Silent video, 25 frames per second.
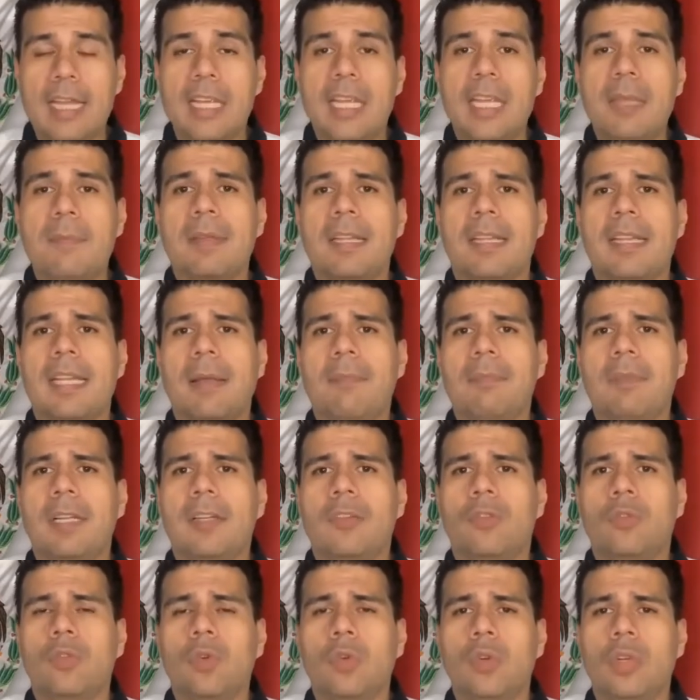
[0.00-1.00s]
y Vietnam
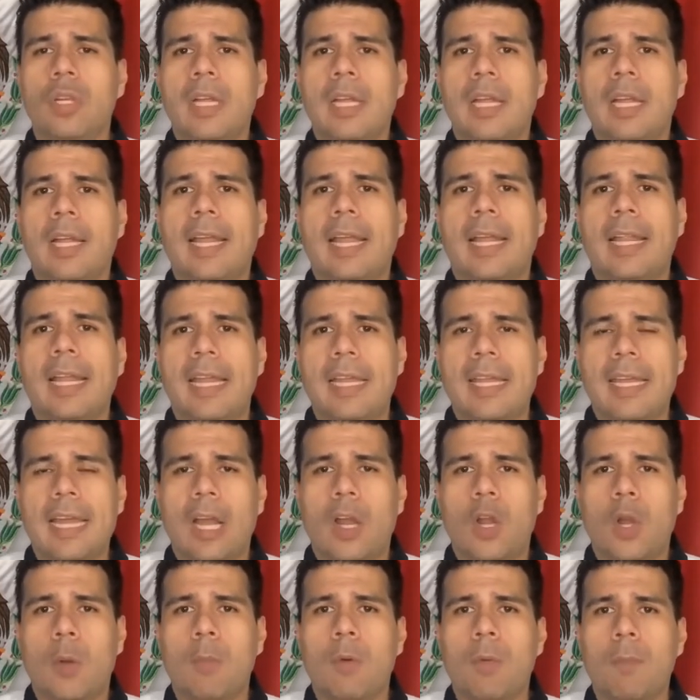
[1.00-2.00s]
del Sur
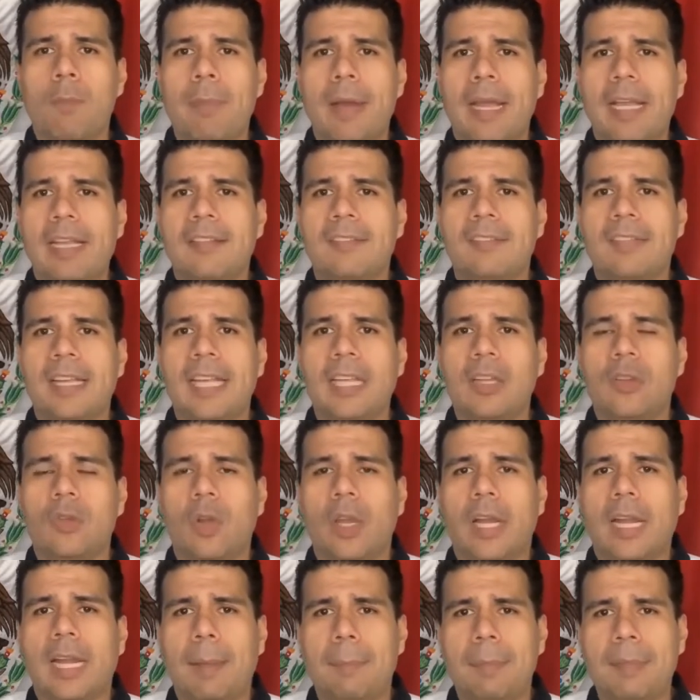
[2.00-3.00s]
quedaría como un país de
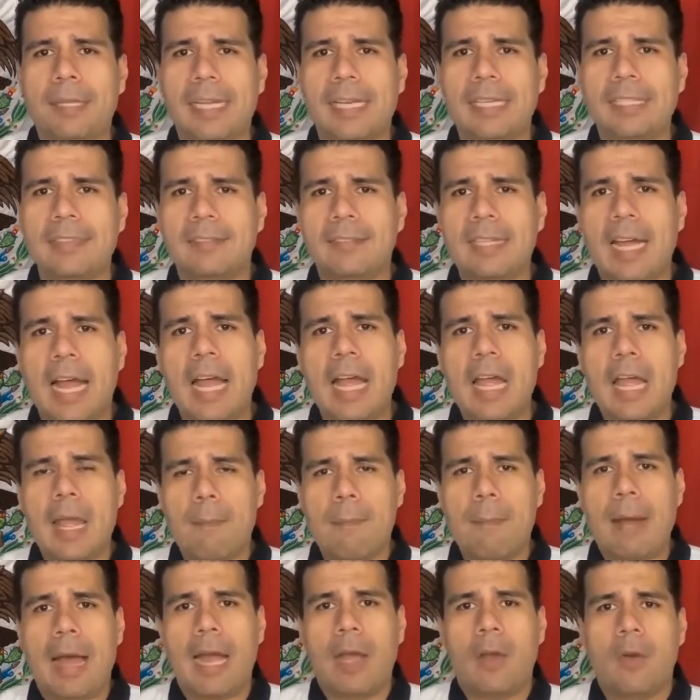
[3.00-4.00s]
índole capitalista
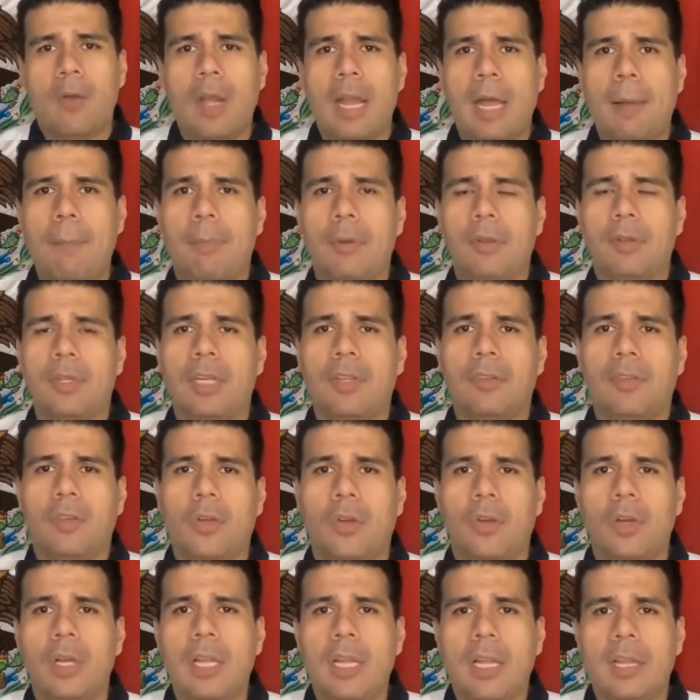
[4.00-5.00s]
bajo la
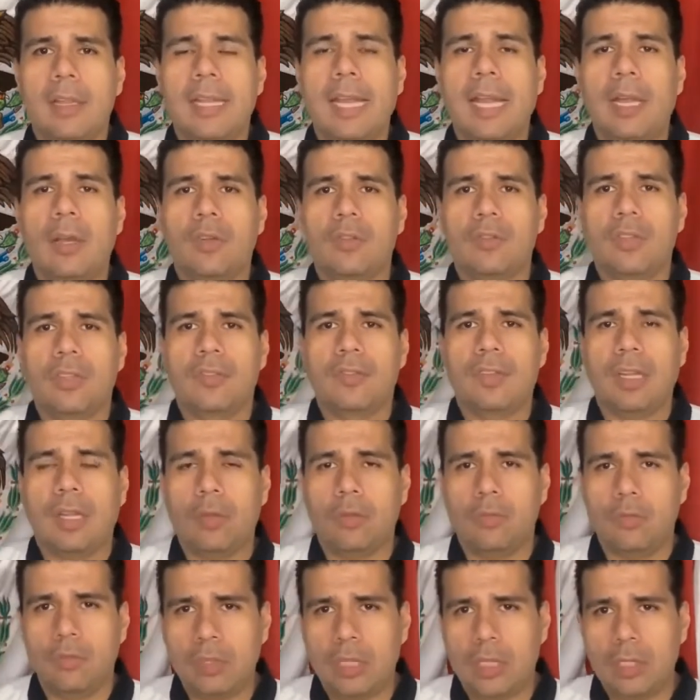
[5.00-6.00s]
protección de los
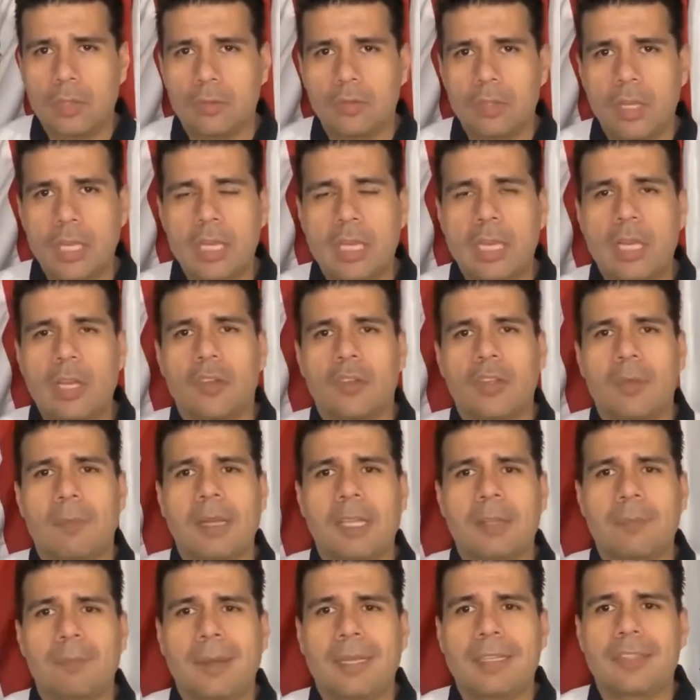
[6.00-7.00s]
Estados Unidos y los
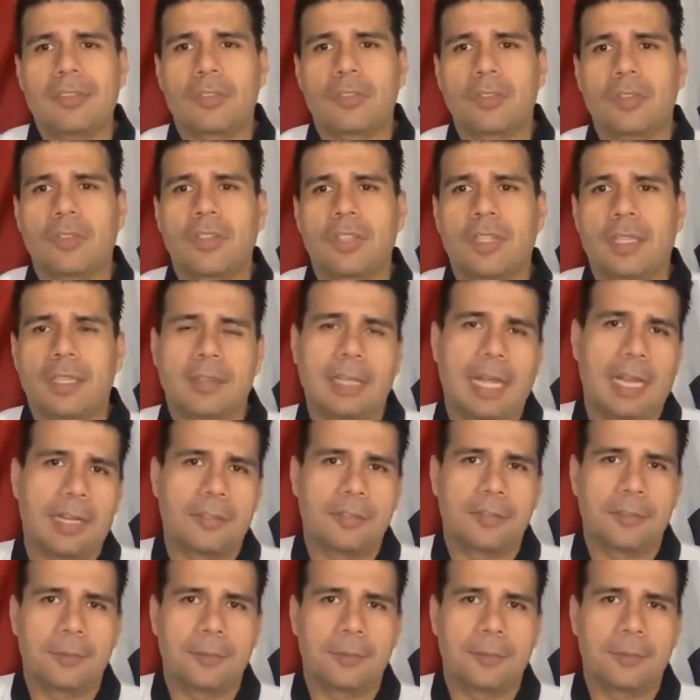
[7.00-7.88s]
demás países occidentales.